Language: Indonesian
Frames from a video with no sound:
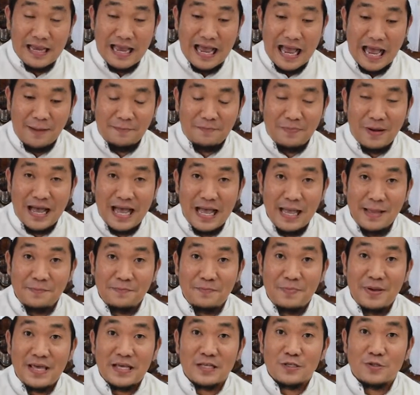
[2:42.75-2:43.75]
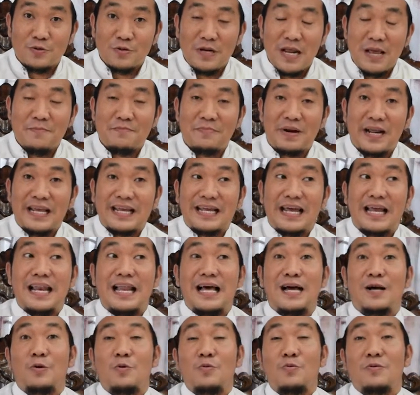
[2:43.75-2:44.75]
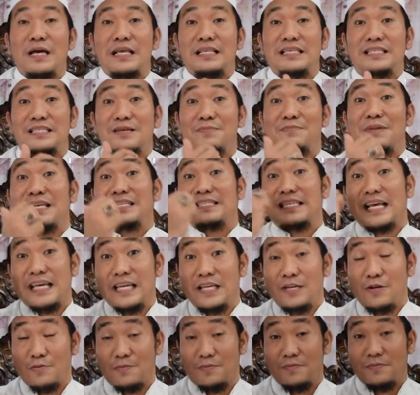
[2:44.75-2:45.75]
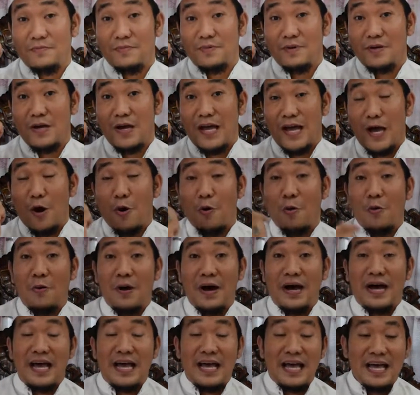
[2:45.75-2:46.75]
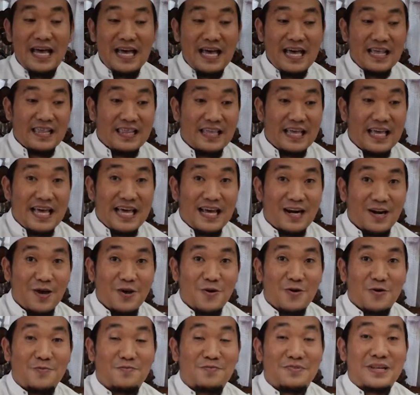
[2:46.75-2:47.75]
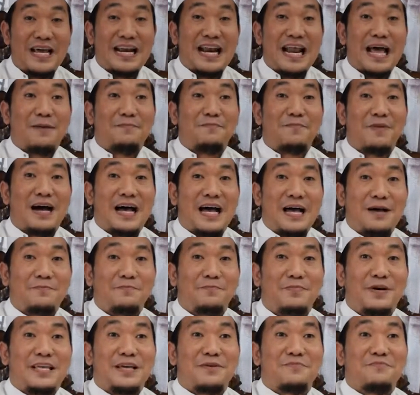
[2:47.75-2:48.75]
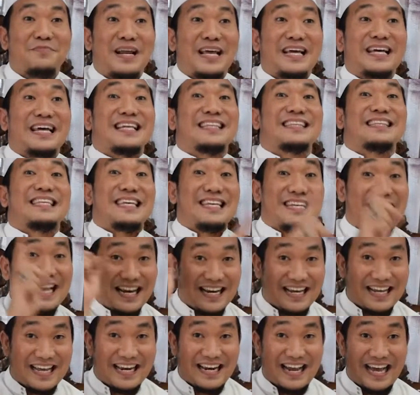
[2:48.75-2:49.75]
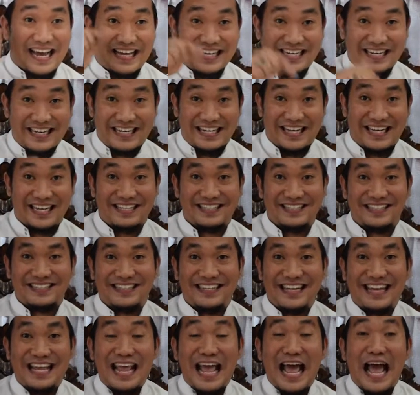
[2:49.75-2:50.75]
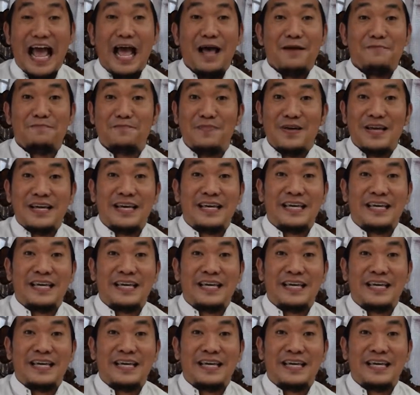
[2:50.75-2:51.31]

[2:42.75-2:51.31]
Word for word: apa-apa yang sudah mereka lakukan semasa hidup Wa atharahum Dan apa-apa yang mereka tinggalkan Nah ini dia Apa yang